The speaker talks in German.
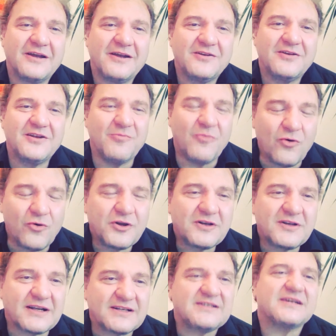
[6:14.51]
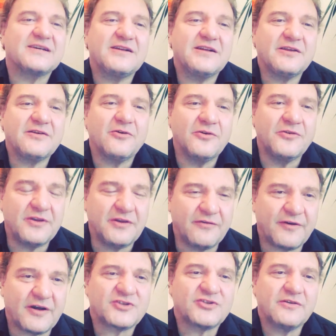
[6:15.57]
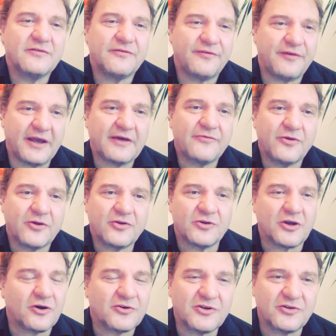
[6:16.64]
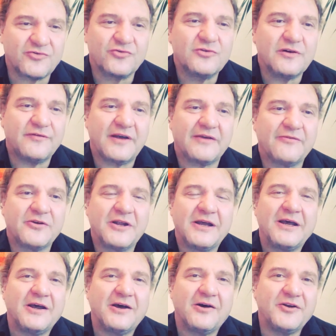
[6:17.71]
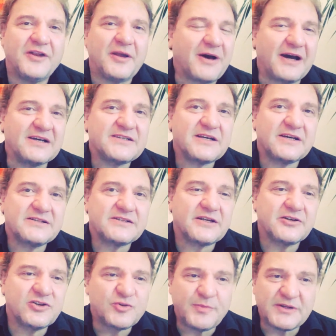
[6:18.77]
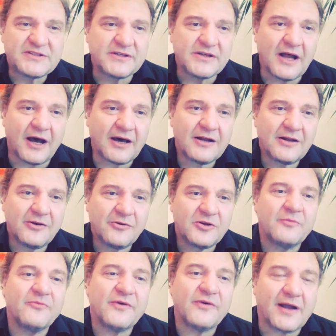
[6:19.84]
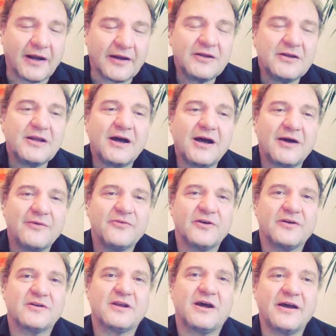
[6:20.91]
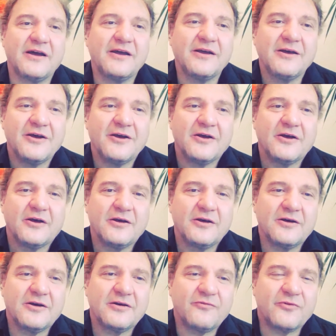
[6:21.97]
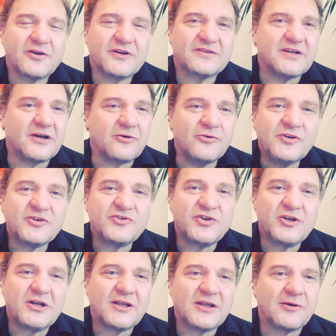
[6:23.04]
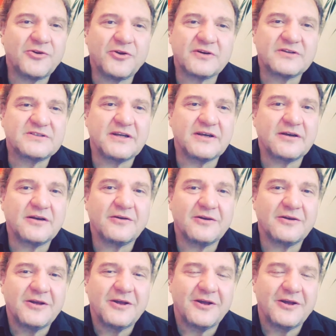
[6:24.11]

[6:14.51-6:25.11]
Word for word: die Mode tatsächlich und die Fashion fair wird und auch die Schuhe fair wird. Und der Preis heißt die spitze Nadel. Und im vergangenen Jahr haben wir drei äh, wirklich sehr unterschiedliche, aber doch sehr